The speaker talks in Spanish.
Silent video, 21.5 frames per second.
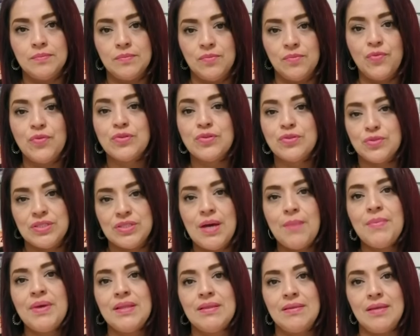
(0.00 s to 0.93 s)

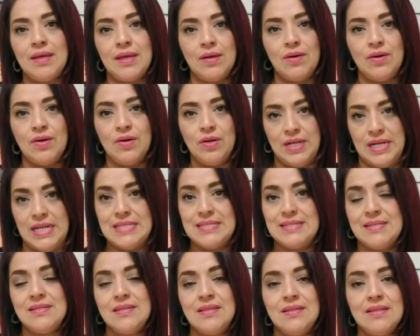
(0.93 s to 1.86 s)
forzosamente
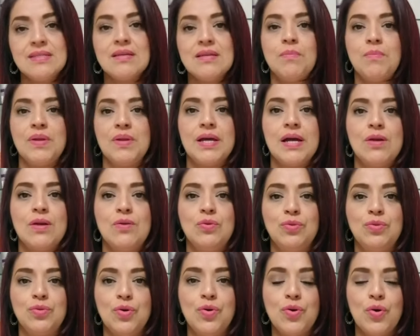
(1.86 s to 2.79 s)
necesitas aplicar
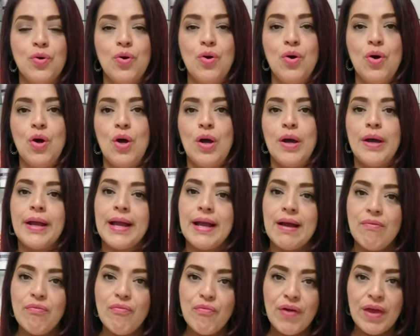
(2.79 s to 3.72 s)
un tono
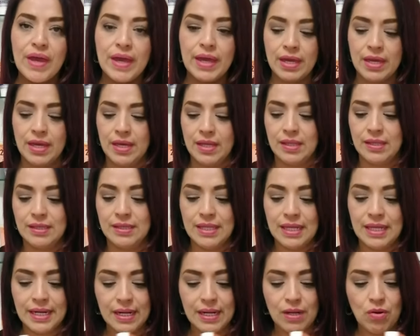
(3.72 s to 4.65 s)
café,
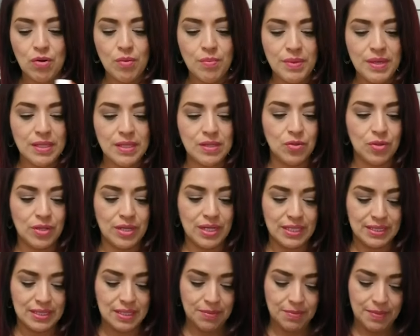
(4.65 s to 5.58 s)
te recomiendo
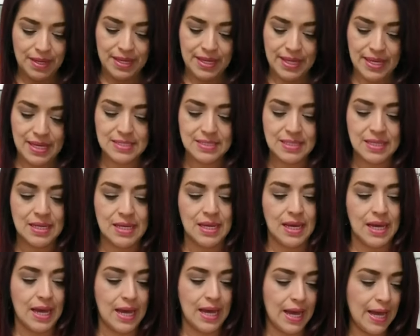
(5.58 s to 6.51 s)
que te vayas
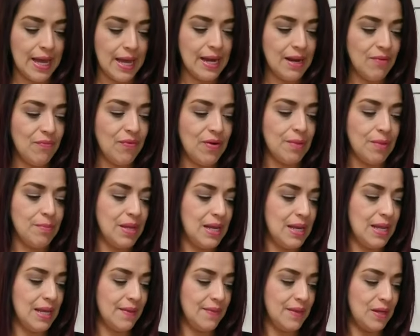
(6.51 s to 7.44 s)
a la
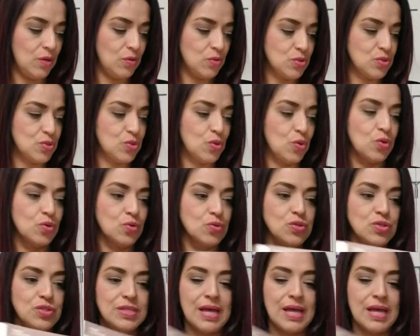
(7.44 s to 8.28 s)
familia de los tonos